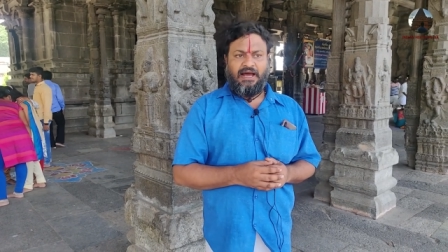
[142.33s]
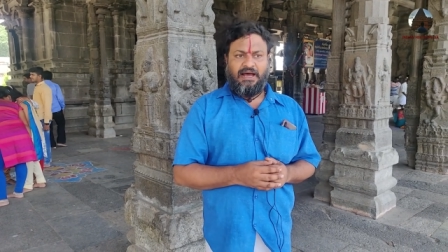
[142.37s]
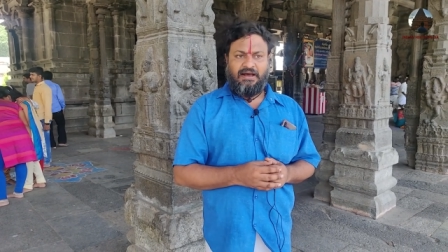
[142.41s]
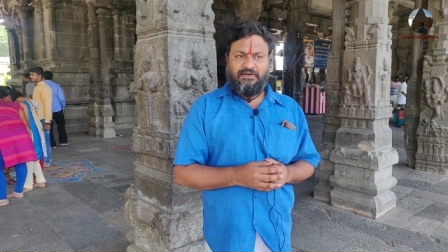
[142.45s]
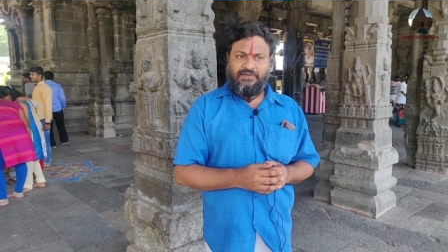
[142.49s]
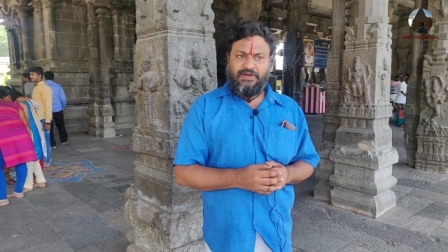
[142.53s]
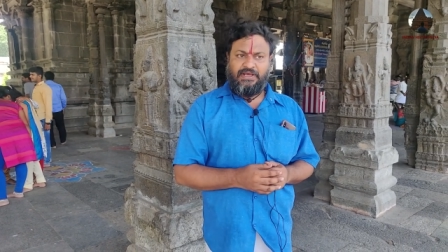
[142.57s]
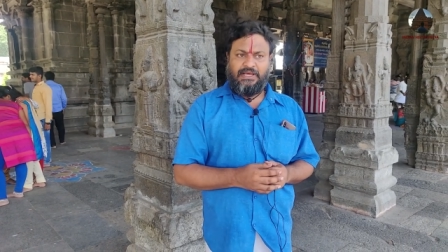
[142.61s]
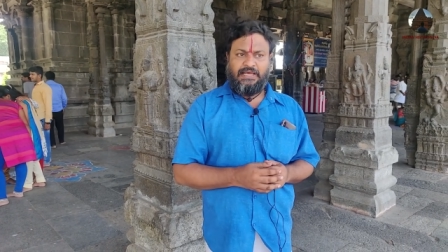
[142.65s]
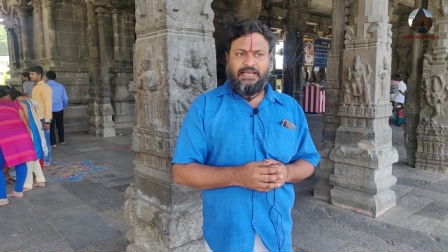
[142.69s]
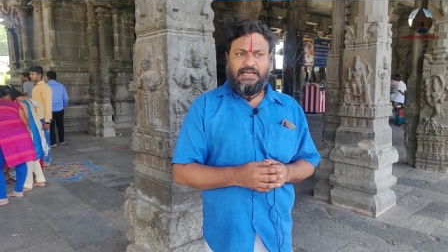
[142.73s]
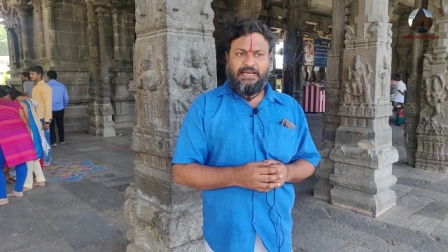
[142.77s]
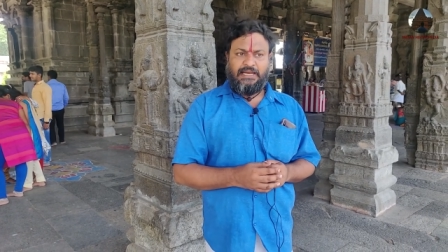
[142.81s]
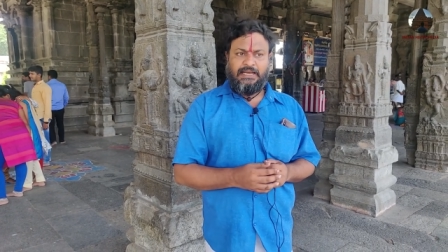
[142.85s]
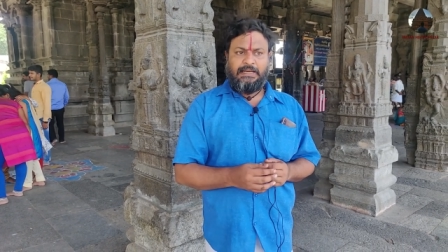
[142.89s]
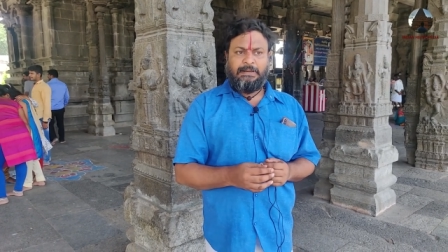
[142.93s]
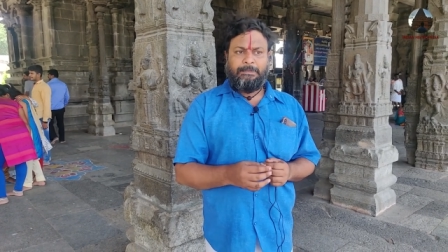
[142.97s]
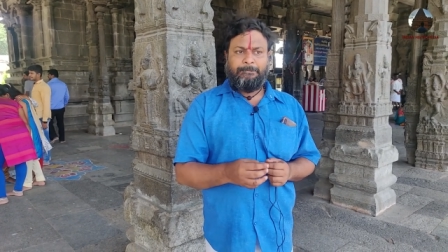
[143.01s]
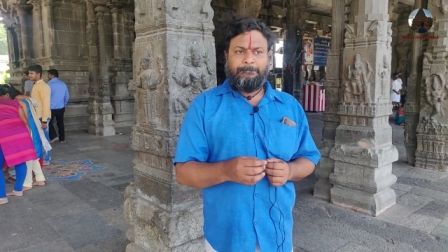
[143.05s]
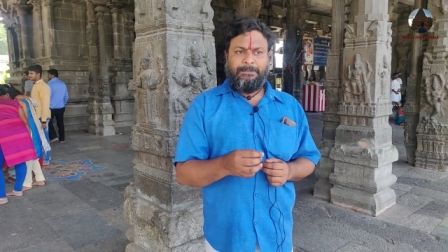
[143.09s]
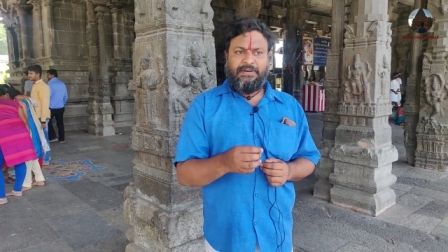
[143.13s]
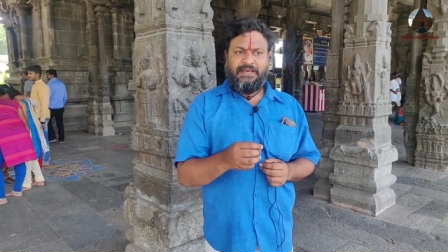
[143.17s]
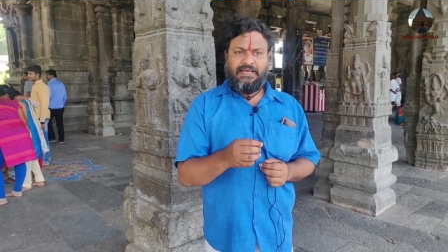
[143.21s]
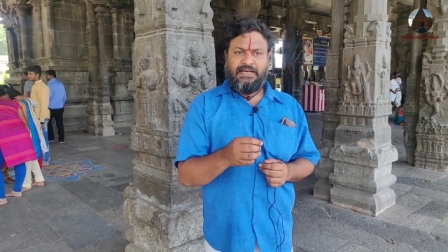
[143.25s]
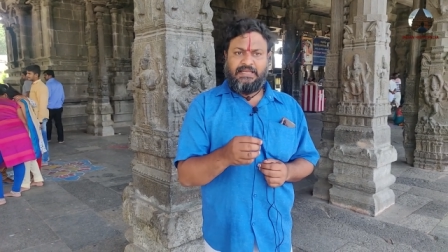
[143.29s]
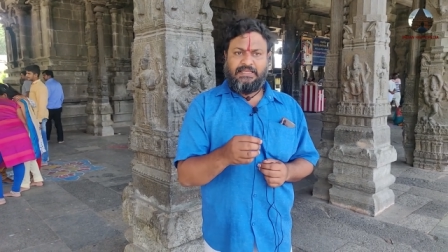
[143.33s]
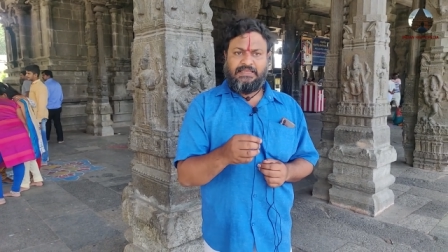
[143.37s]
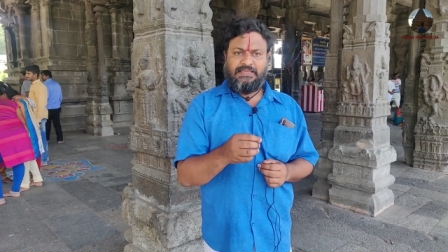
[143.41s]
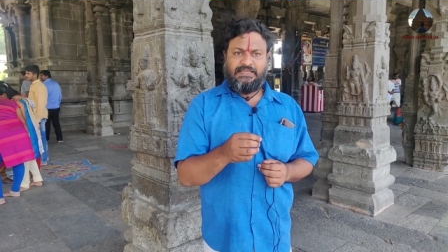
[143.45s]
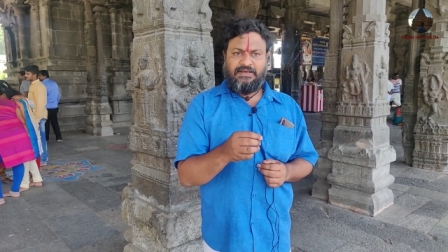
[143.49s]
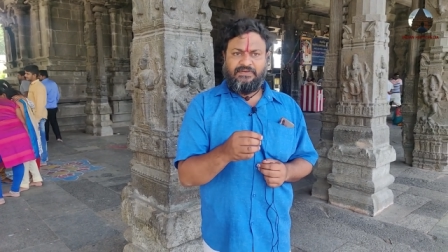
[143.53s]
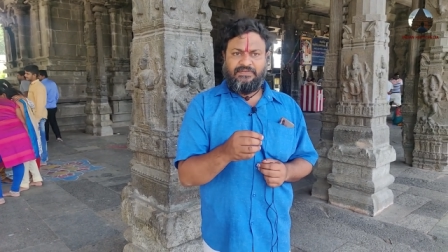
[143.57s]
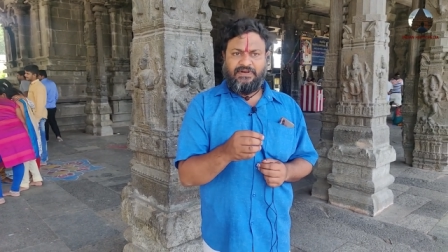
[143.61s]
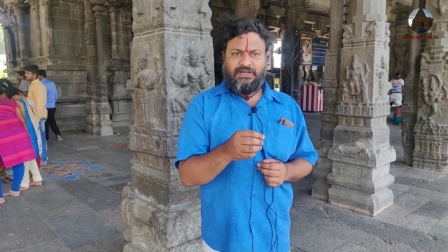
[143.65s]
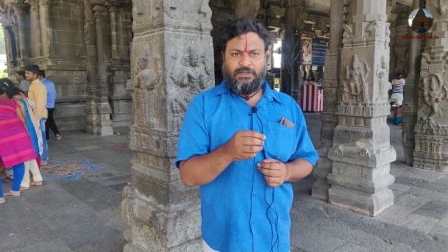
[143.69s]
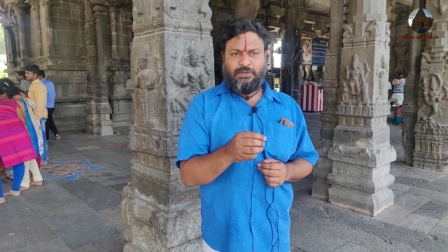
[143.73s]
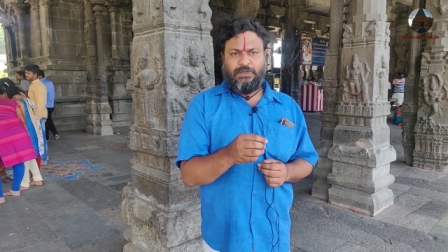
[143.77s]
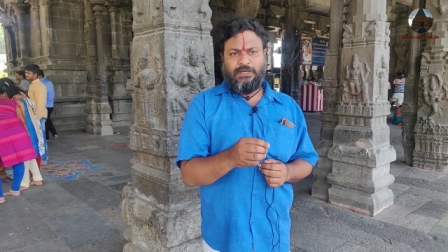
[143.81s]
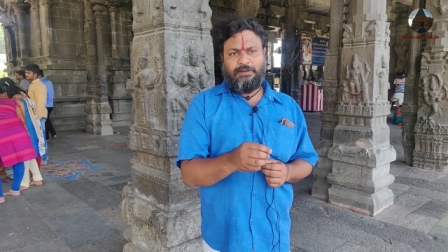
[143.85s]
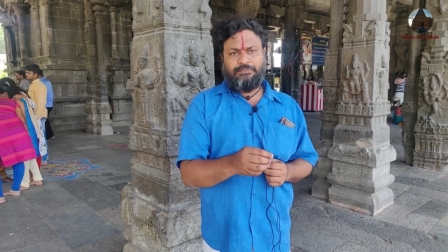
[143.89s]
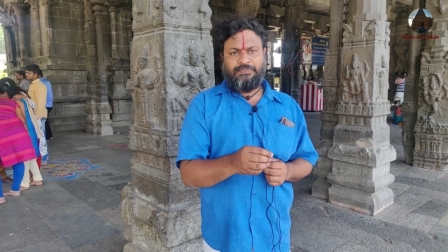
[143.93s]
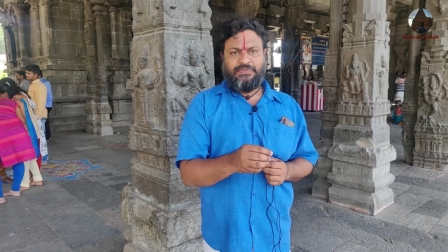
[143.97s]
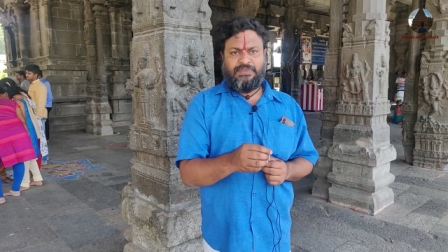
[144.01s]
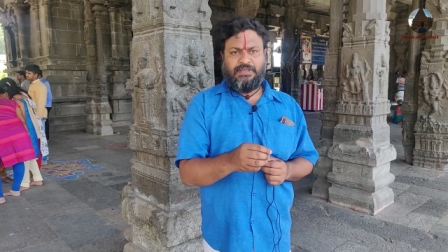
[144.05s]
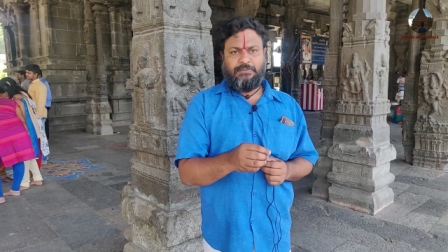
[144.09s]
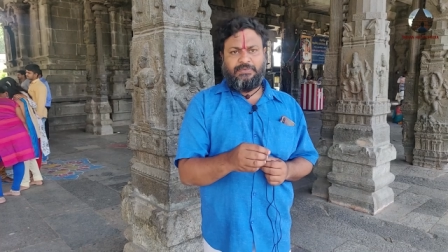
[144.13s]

அவர் பிறந்த வருடம்